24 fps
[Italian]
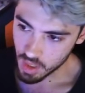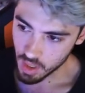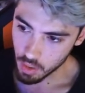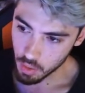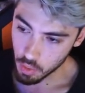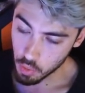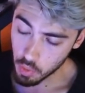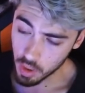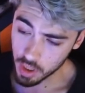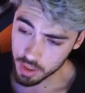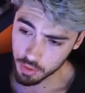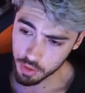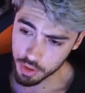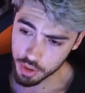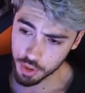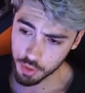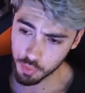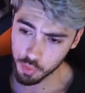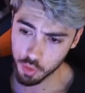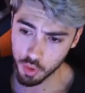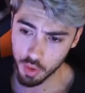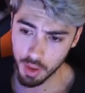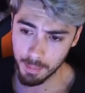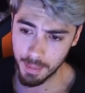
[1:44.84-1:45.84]
quando ho
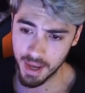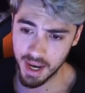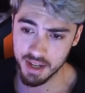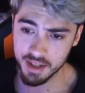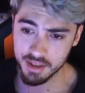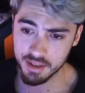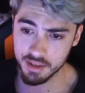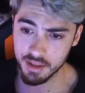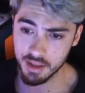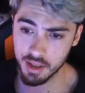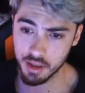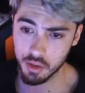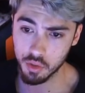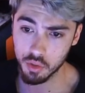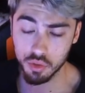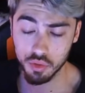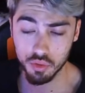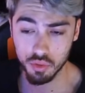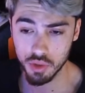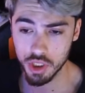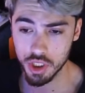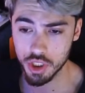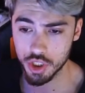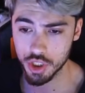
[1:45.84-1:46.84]
ricevuto la partner con
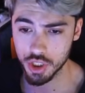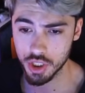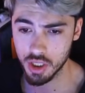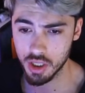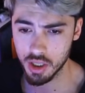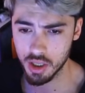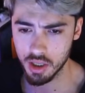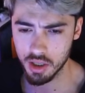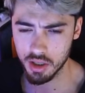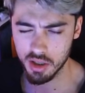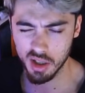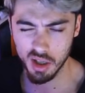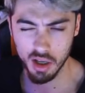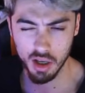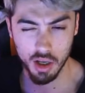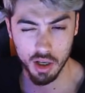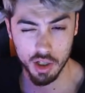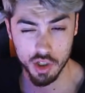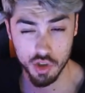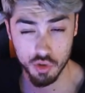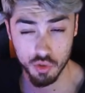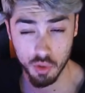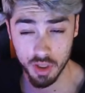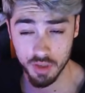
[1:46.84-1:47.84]
Twitch uh,
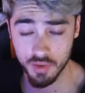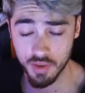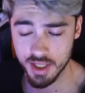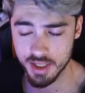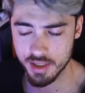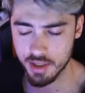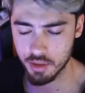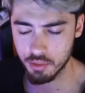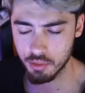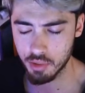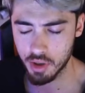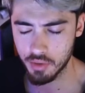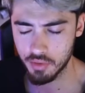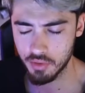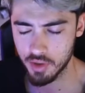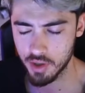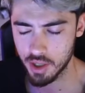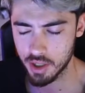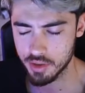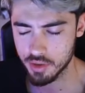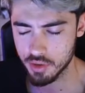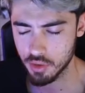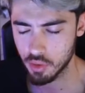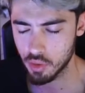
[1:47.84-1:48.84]
su Advanced
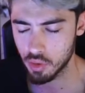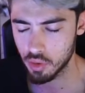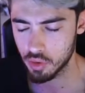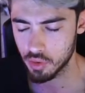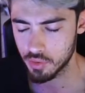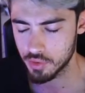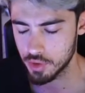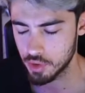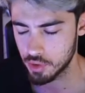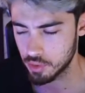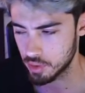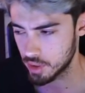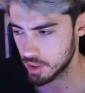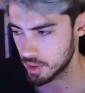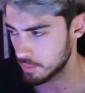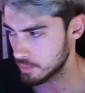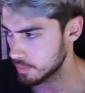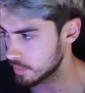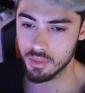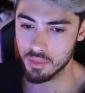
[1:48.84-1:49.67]
Warfare su Call of Duty.